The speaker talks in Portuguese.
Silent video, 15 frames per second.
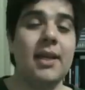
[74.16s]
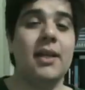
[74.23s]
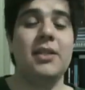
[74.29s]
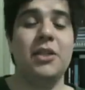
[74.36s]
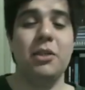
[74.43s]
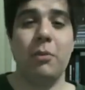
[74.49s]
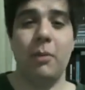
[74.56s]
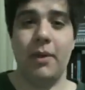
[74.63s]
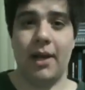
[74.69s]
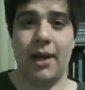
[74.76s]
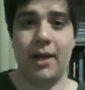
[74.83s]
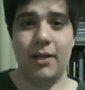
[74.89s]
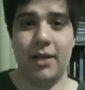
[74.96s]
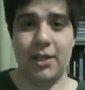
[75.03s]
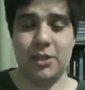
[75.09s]
artigo
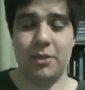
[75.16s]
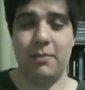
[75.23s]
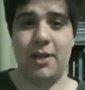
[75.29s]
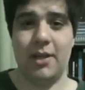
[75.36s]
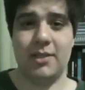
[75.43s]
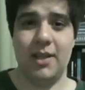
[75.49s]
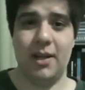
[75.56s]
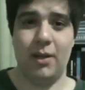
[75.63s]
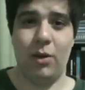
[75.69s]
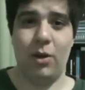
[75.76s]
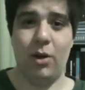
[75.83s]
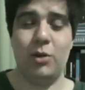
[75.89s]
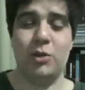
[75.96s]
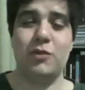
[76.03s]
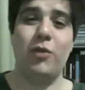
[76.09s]
publicado este mês na
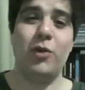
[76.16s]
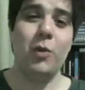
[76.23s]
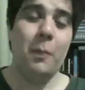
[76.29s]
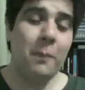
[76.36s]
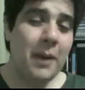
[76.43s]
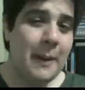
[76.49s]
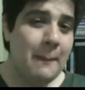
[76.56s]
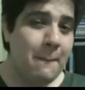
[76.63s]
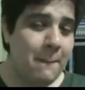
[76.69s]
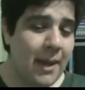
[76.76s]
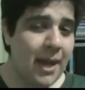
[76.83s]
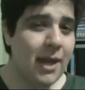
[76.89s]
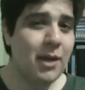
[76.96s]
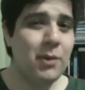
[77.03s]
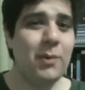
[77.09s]
Laws foi o
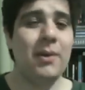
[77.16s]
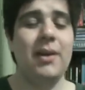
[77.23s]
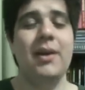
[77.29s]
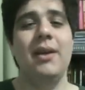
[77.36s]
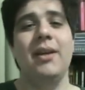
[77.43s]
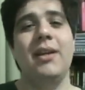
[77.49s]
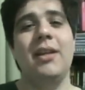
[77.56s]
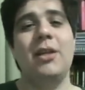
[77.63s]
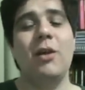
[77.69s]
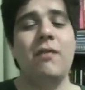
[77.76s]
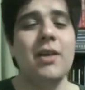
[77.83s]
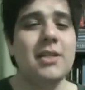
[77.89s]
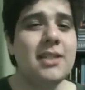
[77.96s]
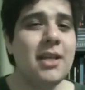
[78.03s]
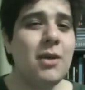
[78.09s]
primeiro que
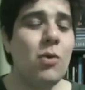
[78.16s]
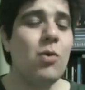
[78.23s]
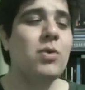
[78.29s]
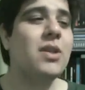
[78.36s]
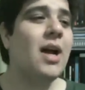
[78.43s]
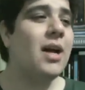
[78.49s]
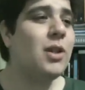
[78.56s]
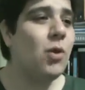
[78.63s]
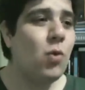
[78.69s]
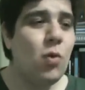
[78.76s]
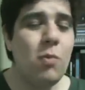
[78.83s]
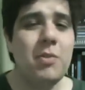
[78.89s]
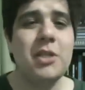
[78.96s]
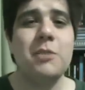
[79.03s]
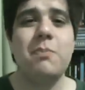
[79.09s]
talvez tenha encontrado
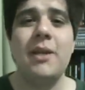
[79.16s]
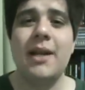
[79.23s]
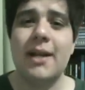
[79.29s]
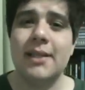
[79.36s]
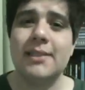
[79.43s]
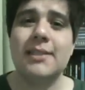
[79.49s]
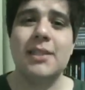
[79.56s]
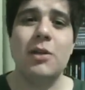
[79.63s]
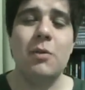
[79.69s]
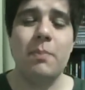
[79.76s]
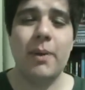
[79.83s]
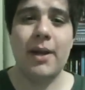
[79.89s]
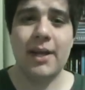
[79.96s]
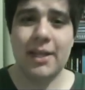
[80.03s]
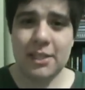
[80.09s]
alguma explicação
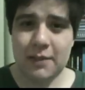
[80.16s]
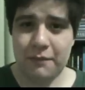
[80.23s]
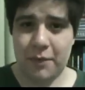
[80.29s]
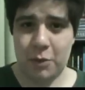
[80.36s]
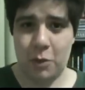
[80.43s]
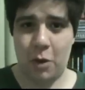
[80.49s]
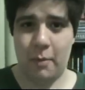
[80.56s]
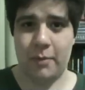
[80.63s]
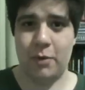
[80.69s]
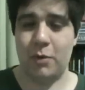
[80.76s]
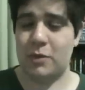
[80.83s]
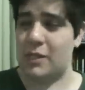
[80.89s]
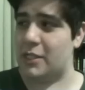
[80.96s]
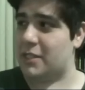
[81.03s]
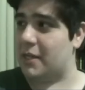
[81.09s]
para esse fenômeno, ou
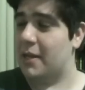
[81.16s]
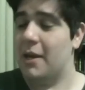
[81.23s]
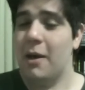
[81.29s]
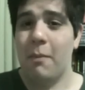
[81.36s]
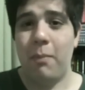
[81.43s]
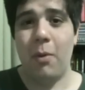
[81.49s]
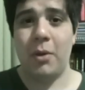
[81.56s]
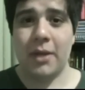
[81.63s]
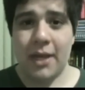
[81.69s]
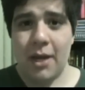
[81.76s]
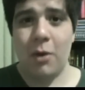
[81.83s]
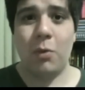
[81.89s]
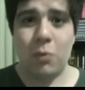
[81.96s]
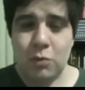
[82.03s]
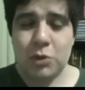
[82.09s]
seja, por que
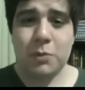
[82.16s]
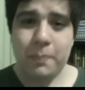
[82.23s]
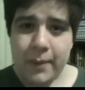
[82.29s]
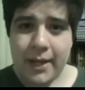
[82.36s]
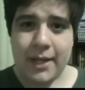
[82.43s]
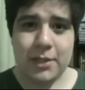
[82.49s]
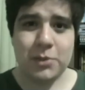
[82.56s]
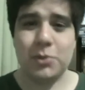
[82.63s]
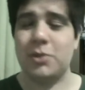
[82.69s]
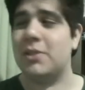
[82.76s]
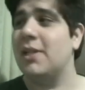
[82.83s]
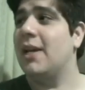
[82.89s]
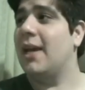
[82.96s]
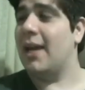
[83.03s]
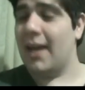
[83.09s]
alguns
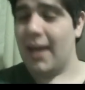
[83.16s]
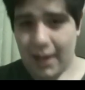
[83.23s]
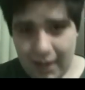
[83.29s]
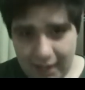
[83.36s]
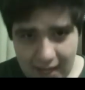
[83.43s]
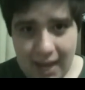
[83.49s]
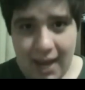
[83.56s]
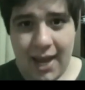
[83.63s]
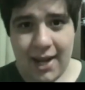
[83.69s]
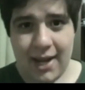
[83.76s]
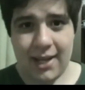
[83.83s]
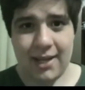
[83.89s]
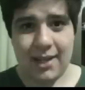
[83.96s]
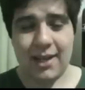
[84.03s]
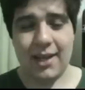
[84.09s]
presos
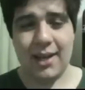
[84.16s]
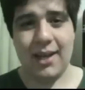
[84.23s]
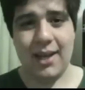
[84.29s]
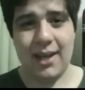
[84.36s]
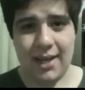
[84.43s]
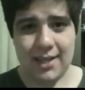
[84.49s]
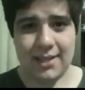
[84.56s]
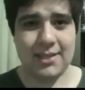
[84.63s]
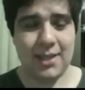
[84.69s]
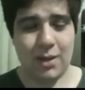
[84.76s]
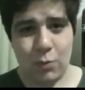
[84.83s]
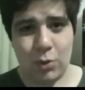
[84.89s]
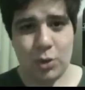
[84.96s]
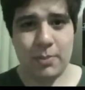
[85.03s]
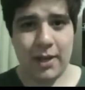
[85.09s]
querem essa
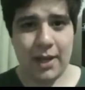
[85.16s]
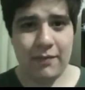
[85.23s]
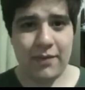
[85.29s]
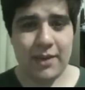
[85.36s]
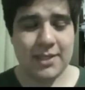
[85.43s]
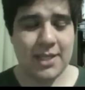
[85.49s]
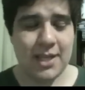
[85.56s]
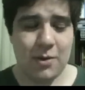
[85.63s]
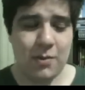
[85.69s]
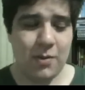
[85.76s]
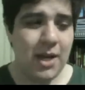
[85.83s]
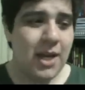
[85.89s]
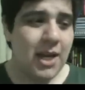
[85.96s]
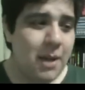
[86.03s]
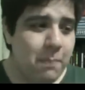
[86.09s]
última refeição
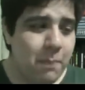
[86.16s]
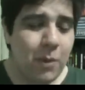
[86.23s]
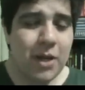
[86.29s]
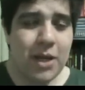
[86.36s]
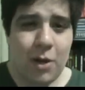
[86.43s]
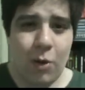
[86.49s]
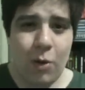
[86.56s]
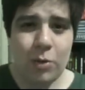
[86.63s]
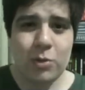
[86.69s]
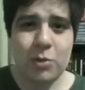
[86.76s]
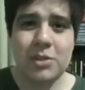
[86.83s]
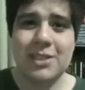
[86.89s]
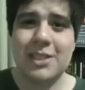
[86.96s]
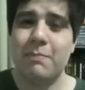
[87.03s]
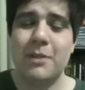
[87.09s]
e por que
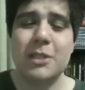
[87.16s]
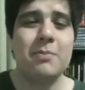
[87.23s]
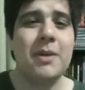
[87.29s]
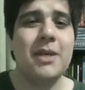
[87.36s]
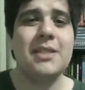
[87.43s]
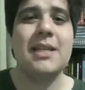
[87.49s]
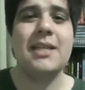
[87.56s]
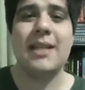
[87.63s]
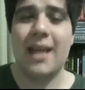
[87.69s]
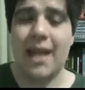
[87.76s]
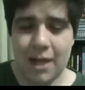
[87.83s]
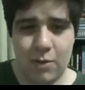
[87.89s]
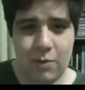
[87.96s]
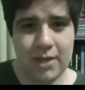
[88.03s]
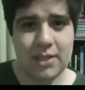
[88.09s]
outros simplesmente
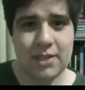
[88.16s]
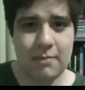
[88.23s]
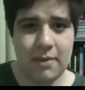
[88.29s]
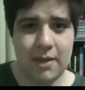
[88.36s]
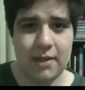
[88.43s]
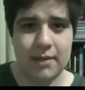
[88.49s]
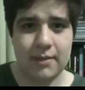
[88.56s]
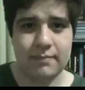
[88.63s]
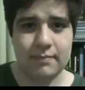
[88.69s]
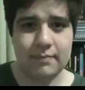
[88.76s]
negam recebê-la.